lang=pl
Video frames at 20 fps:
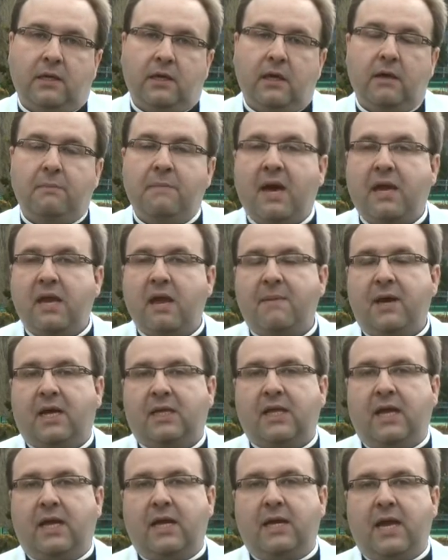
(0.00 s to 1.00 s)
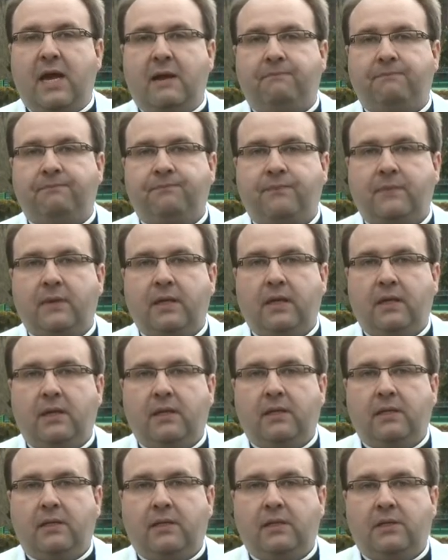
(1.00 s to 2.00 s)
I Maria Magdalena,
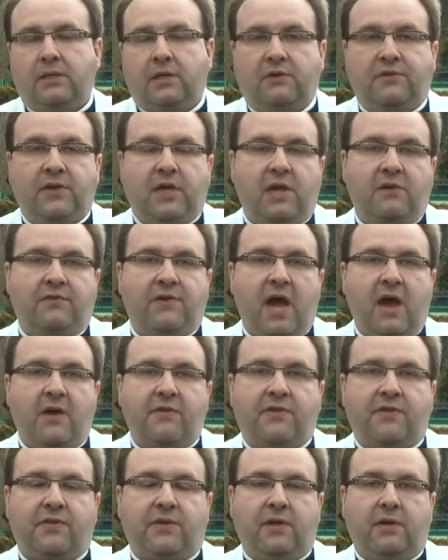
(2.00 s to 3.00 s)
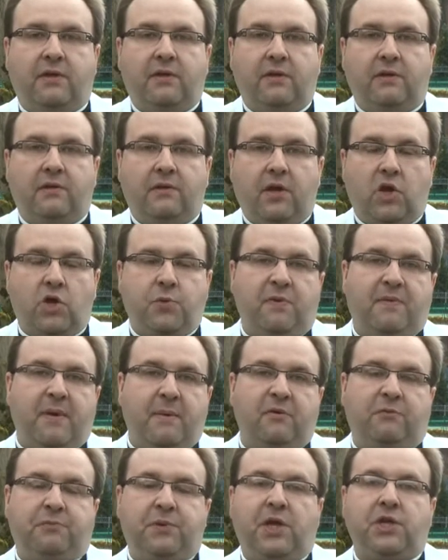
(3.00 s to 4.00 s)
te dwie niewiasty, jak
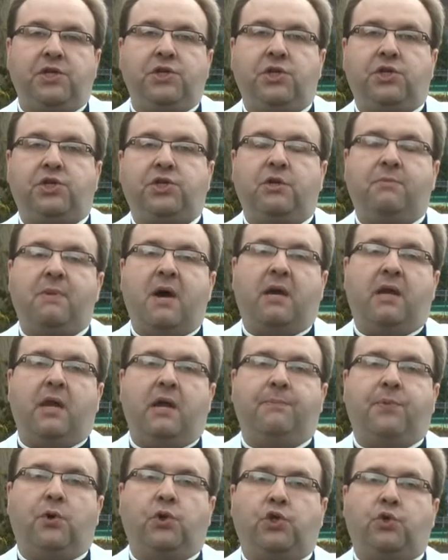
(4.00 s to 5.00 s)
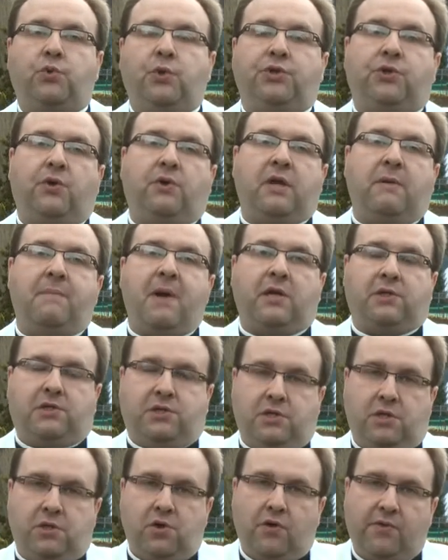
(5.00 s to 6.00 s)
śpiewamy w pieśni, trzy Maryje poszły, drogie
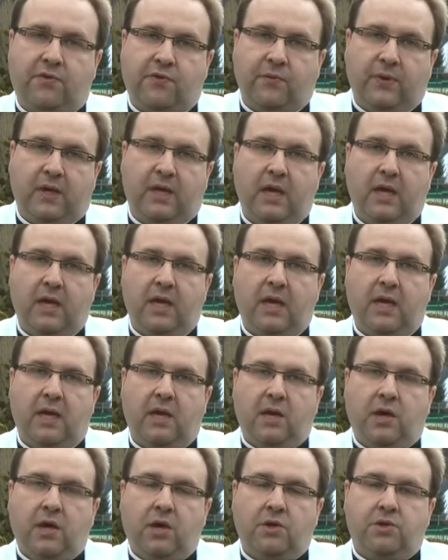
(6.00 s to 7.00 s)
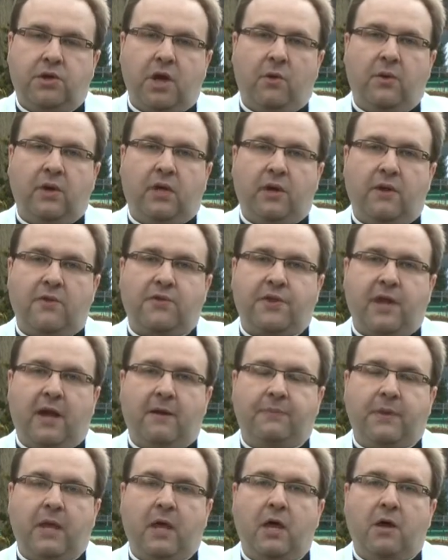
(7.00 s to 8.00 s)
maści niosły, chciały
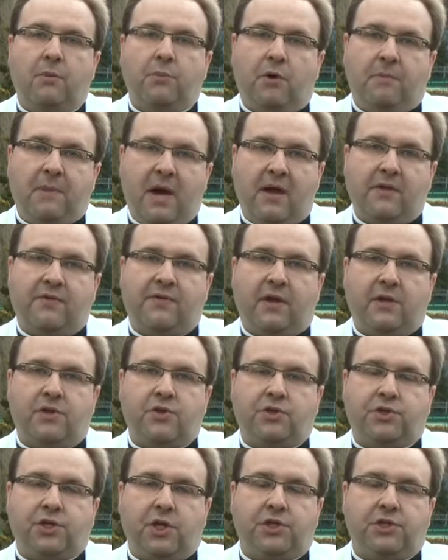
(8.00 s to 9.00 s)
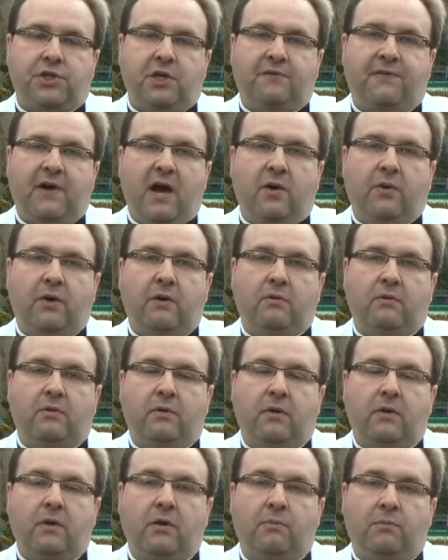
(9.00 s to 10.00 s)
Chrysta pomazać, cześć i chwałę
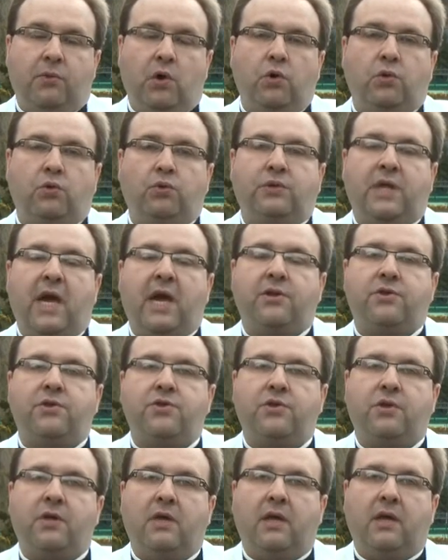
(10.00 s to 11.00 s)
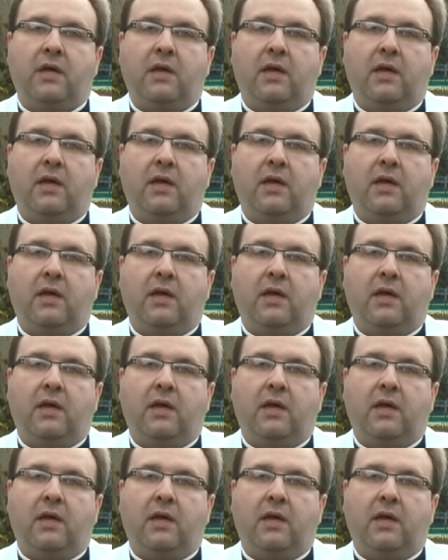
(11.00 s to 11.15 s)
Bogu dać.